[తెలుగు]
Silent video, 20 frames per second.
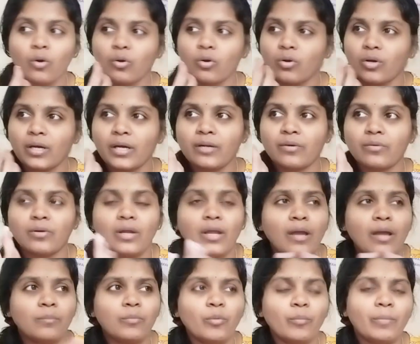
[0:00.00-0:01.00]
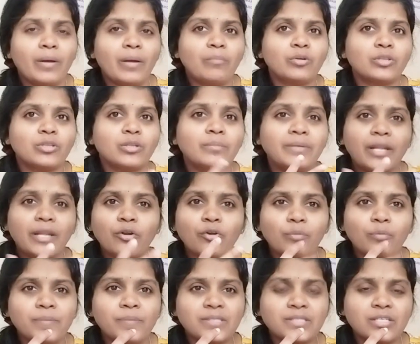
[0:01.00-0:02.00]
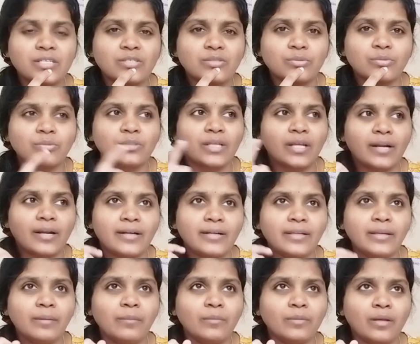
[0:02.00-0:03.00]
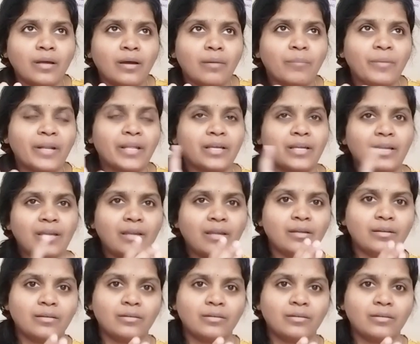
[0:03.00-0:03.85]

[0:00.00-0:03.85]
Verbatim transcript: ఒక్కొక్కరు ముంబై మొత్తం టెన్ రూపీస్ తీసుకుంటారండి మనకి